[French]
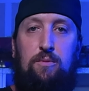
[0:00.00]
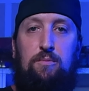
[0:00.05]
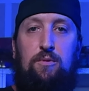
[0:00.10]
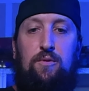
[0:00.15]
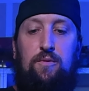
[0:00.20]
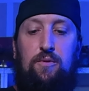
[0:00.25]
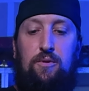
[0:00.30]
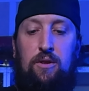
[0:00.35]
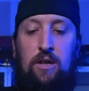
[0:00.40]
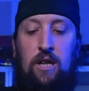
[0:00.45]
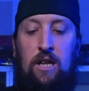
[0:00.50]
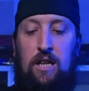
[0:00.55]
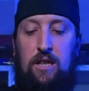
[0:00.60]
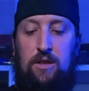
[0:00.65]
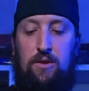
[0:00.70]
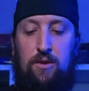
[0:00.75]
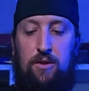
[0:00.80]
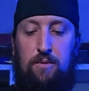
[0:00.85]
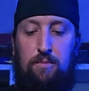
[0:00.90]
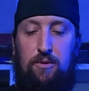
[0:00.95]
comme on veut
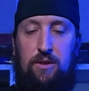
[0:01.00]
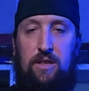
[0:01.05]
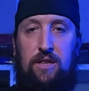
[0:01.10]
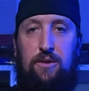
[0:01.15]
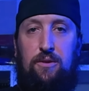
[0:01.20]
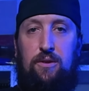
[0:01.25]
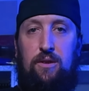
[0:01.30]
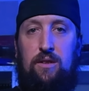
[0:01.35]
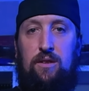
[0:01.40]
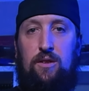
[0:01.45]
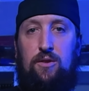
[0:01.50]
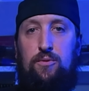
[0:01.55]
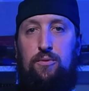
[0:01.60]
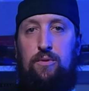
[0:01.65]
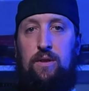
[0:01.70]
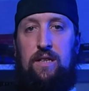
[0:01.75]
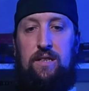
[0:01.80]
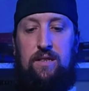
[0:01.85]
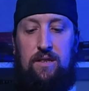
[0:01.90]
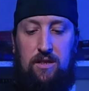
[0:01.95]
notre moniteur dans
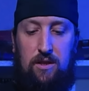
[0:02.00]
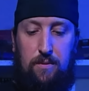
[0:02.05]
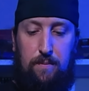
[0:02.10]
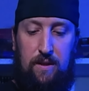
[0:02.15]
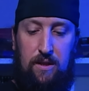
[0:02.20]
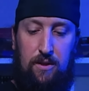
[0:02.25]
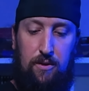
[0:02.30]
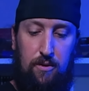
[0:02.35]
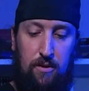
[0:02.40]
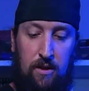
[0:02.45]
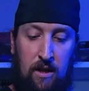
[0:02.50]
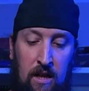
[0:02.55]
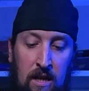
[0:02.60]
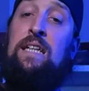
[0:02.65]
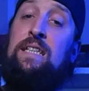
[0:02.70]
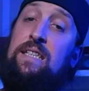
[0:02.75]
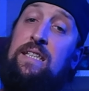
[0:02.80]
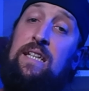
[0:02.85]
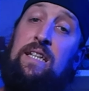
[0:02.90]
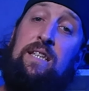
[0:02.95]
tous les sens parce que
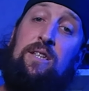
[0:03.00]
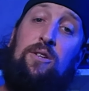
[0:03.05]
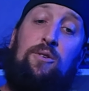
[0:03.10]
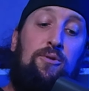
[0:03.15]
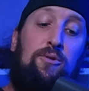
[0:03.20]
cette